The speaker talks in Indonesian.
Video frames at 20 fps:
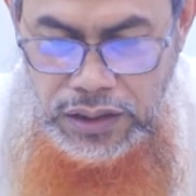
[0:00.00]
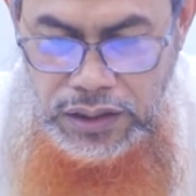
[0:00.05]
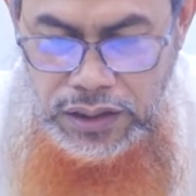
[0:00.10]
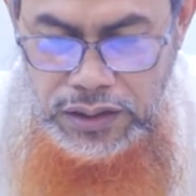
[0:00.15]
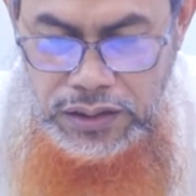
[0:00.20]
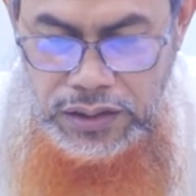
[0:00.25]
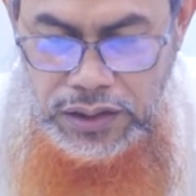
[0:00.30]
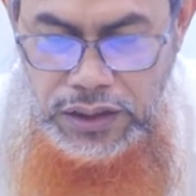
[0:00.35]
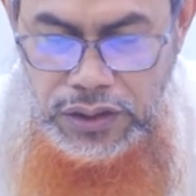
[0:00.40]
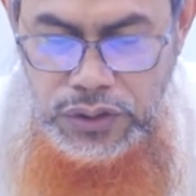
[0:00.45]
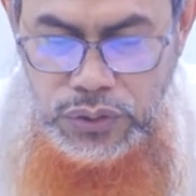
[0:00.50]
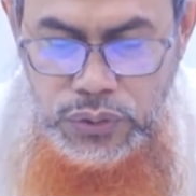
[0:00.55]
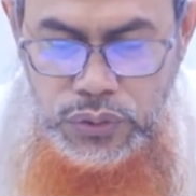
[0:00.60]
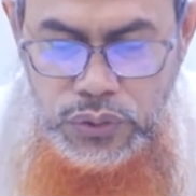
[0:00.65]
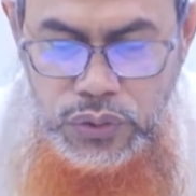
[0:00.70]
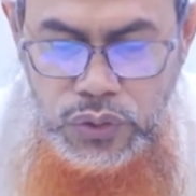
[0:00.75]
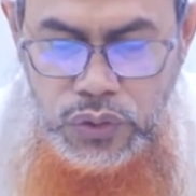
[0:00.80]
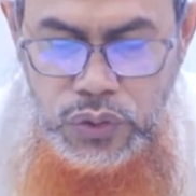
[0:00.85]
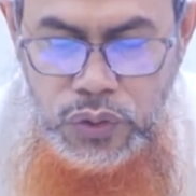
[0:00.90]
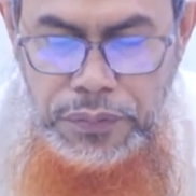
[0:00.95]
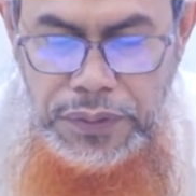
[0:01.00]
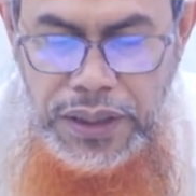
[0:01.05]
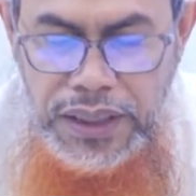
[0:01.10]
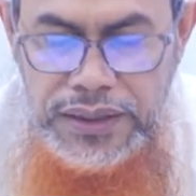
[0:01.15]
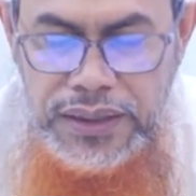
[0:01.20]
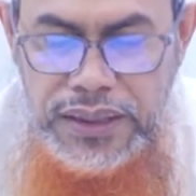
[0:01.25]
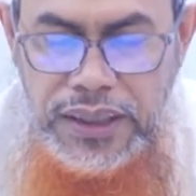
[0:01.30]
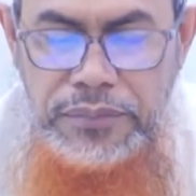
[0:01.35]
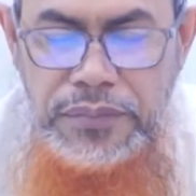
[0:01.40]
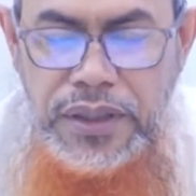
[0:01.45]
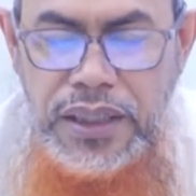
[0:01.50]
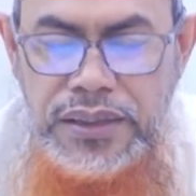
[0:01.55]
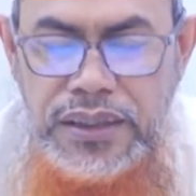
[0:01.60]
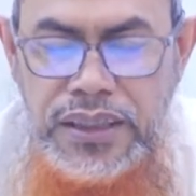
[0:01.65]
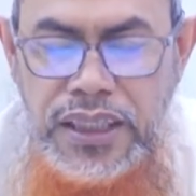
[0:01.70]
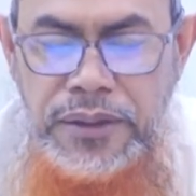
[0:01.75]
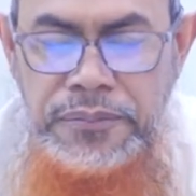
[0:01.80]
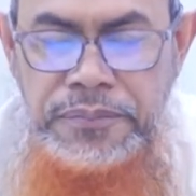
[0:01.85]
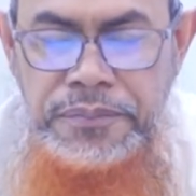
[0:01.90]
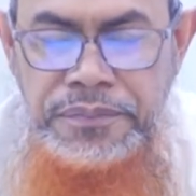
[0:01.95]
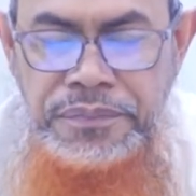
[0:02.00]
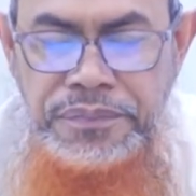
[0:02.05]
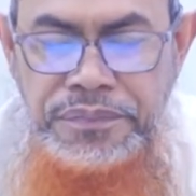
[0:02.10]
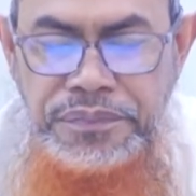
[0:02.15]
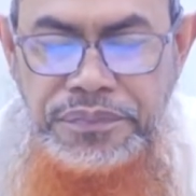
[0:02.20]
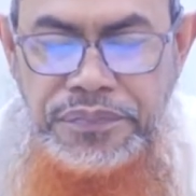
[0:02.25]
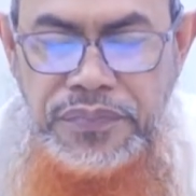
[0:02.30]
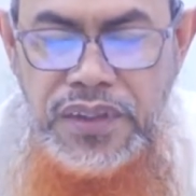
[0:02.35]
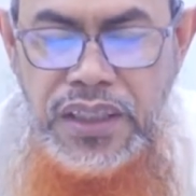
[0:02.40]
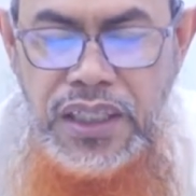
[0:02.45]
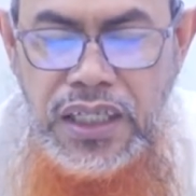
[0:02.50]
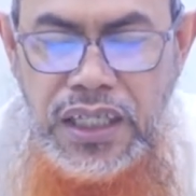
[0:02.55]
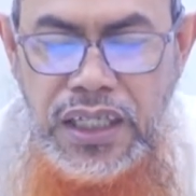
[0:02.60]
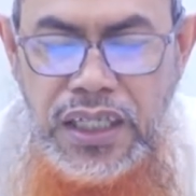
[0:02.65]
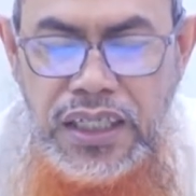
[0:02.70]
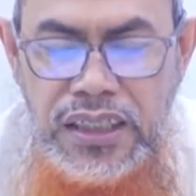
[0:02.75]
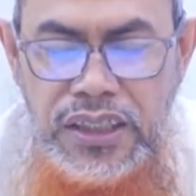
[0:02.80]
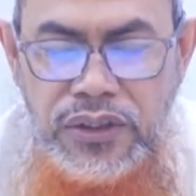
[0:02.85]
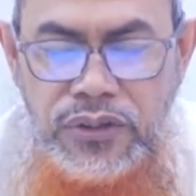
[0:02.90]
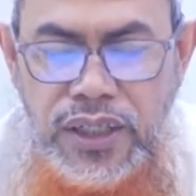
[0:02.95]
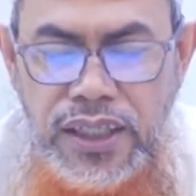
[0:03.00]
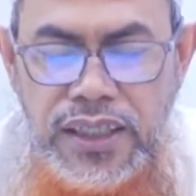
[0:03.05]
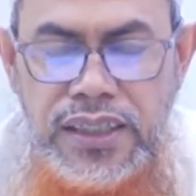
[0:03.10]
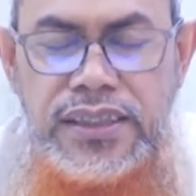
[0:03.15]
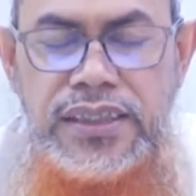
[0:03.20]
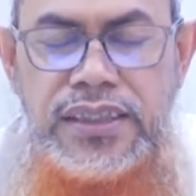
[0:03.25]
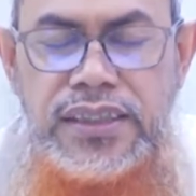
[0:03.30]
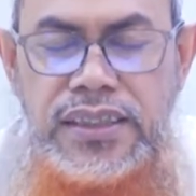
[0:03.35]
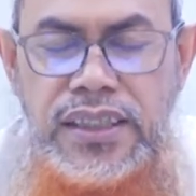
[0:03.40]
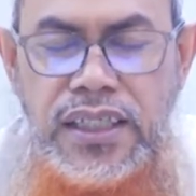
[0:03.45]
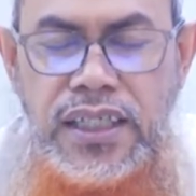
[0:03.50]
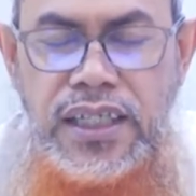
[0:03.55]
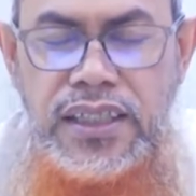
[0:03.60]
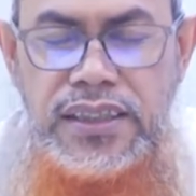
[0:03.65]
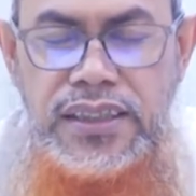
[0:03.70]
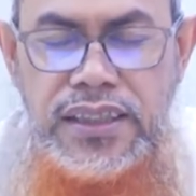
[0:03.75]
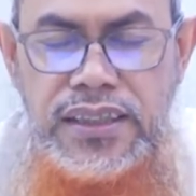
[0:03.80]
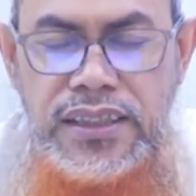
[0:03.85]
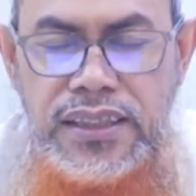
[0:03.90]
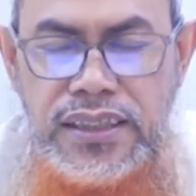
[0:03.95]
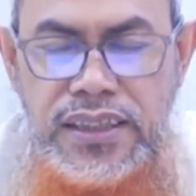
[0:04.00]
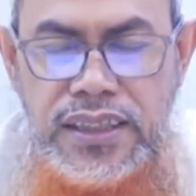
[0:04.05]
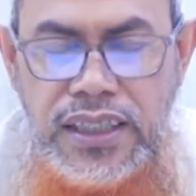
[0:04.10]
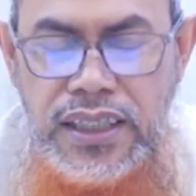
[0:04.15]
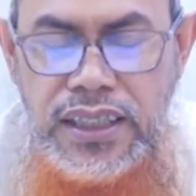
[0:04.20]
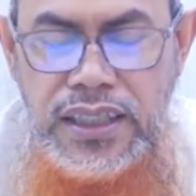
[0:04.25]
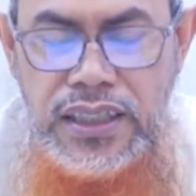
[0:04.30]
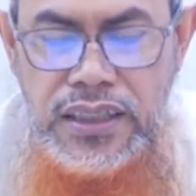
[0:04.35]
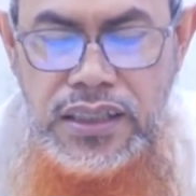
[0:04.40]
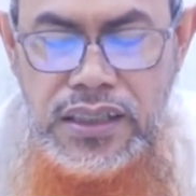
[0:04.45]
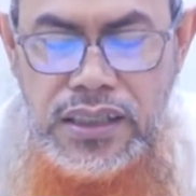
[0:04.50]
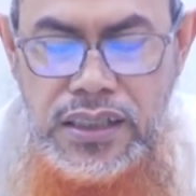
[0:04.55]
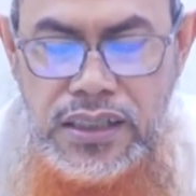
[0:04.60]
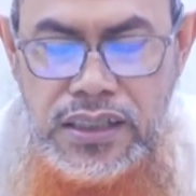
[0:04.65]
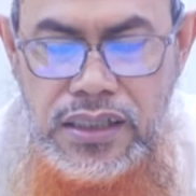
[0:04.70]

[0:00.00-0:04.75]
yaitu macam-macam ahli waris. Ada tiga,